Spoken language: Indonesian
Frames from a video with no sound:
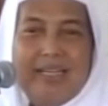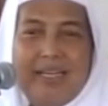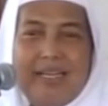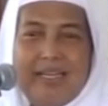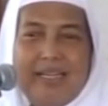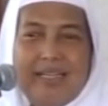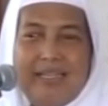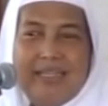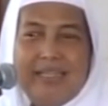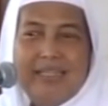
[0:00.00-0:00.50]
Ya.
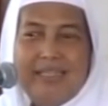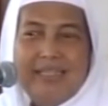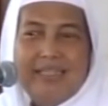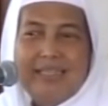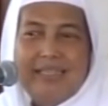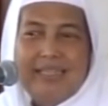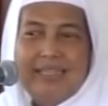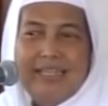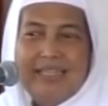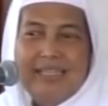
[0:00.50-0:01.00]

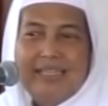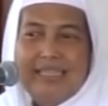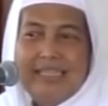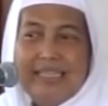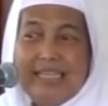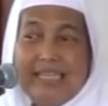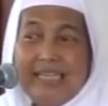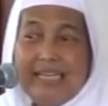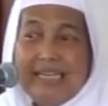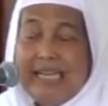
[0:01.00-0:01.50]

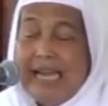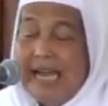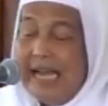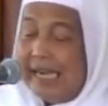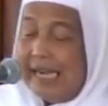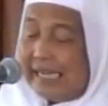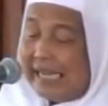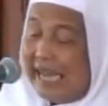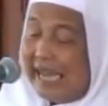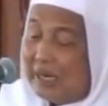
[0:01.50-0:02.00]
Lah
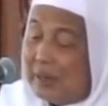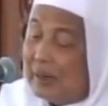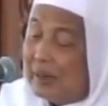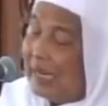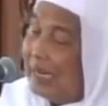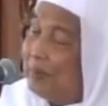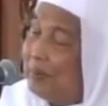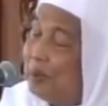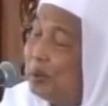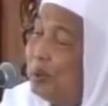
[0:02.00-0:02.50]
kalau
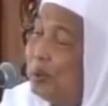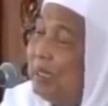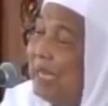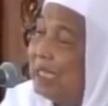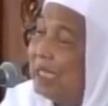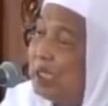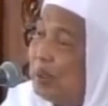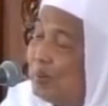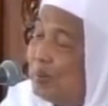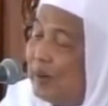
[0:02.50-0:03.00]
kamu
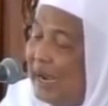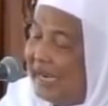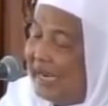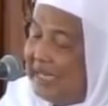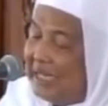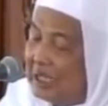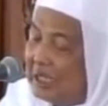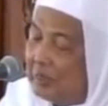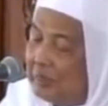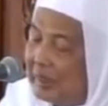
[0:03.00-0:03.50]
sudah
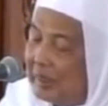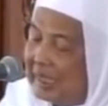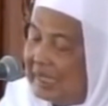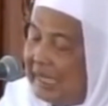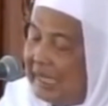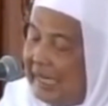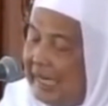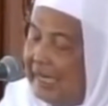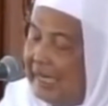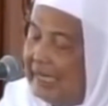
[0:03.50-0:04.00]
semua ini
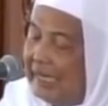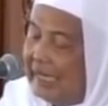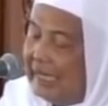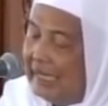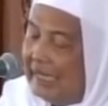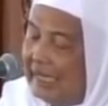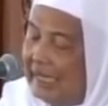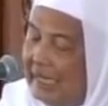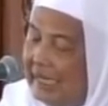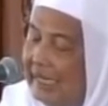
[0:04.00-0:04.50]
seperti
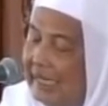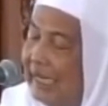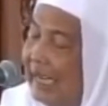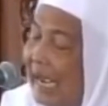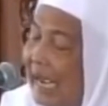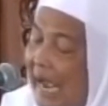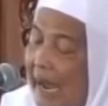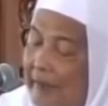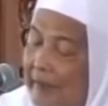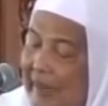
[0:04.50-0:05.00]
ini,
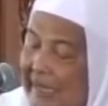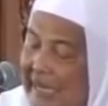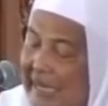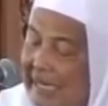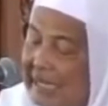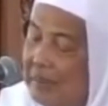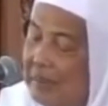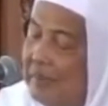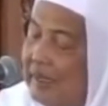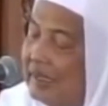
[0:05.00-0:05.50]
apa
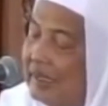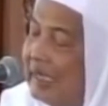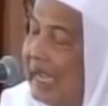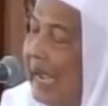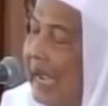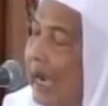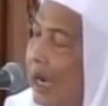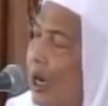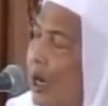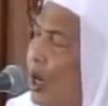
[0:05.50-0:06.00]
yang
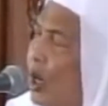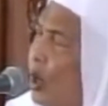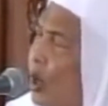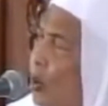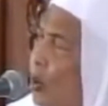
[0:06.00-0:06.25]
diminta?